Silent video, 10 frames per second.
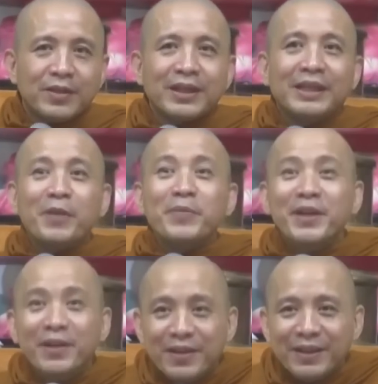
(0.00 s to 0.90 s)
cho nên cái kiếp
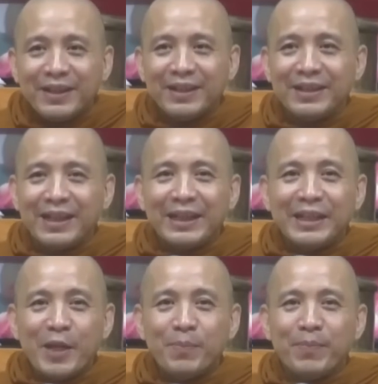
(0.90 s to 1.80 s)
người á, là
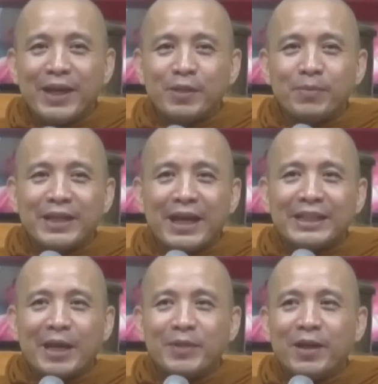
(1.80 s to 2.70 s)
cái kiếp mà chúng
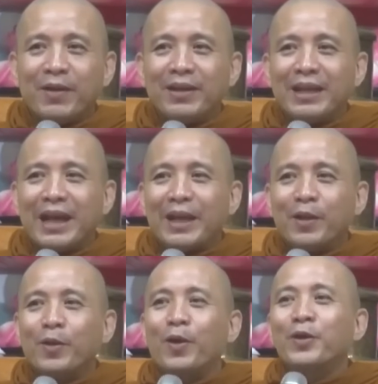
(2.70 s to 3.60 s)
ta tạm gọi là
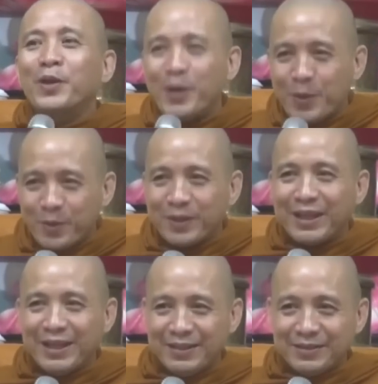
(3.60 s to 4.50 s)
nó có điều
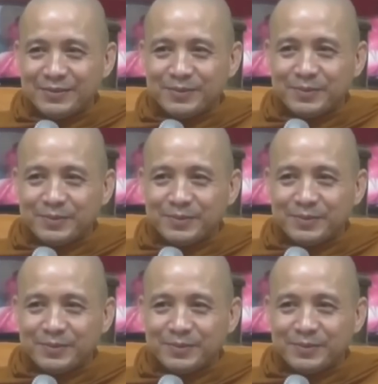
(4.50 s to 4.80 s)
kiện